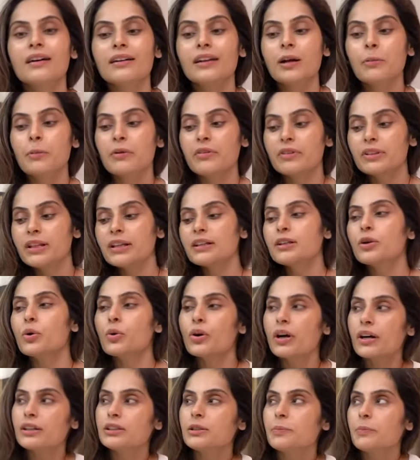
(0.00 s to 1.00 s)
நம்ம வந்து அதில்
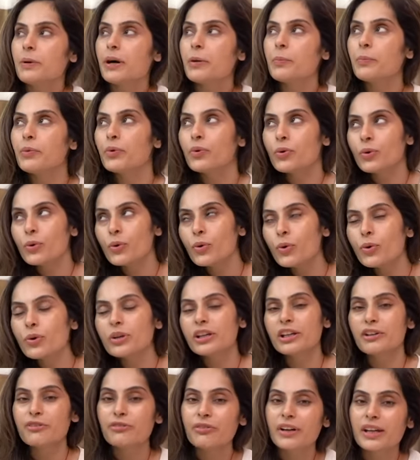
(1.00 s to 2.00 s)
உட்காந்து பார்ப்போம்
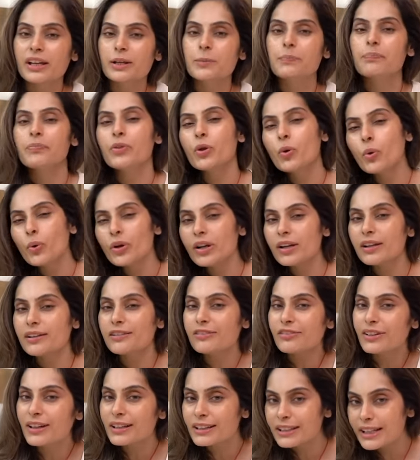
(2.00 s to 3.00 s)
ஓகே ஃபைன்
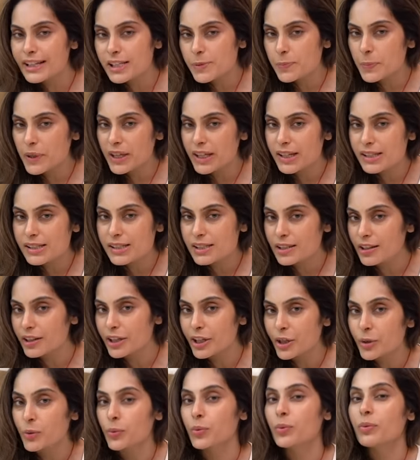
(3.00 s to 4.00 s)
ஓரளவுக்கு அந்த எக்ஸ்பீரியன்ஸ்
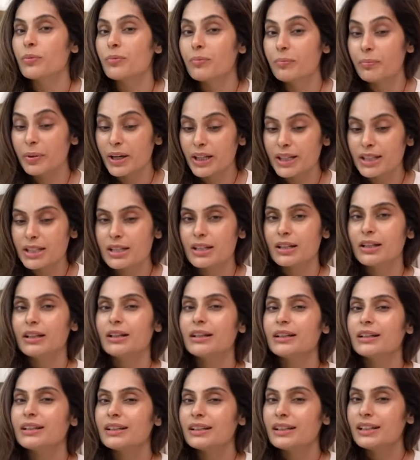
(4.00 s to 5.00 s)
கிடைக்கும் பட்
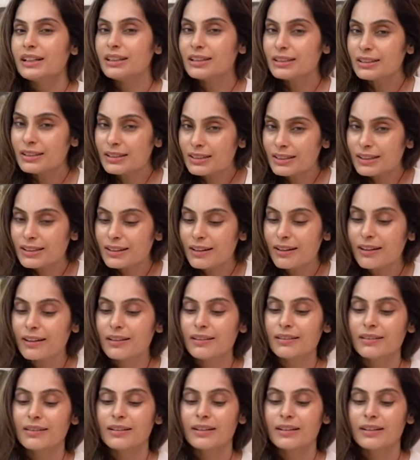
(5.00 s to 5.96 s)
இத்தனை நாள்